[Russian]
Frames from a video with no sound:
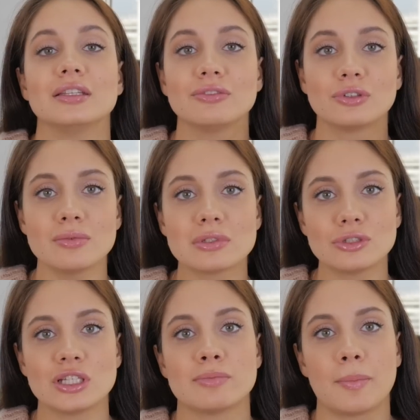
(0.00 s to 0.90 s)
Ни в коем
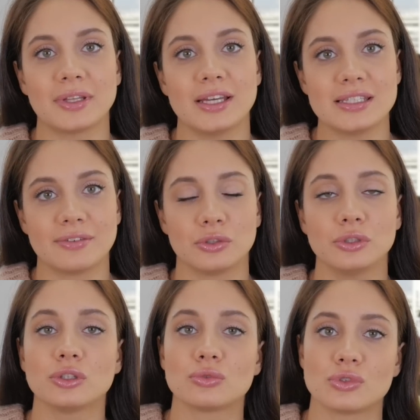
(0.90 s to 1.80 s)
случае не попадайте
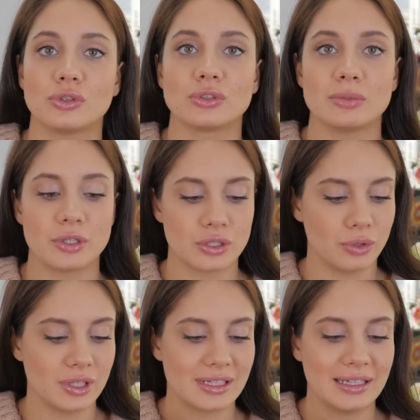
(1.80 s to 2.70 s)
водой на ту зону, где
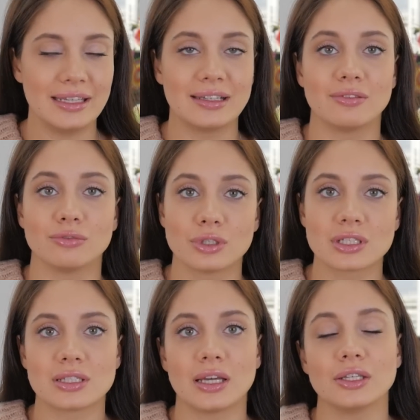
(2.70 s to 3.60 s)
происходит склейка
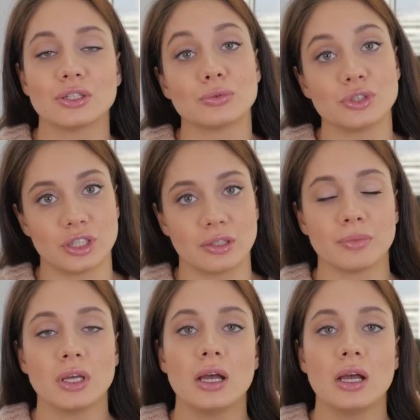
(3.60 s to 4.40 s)
ворса и ручки,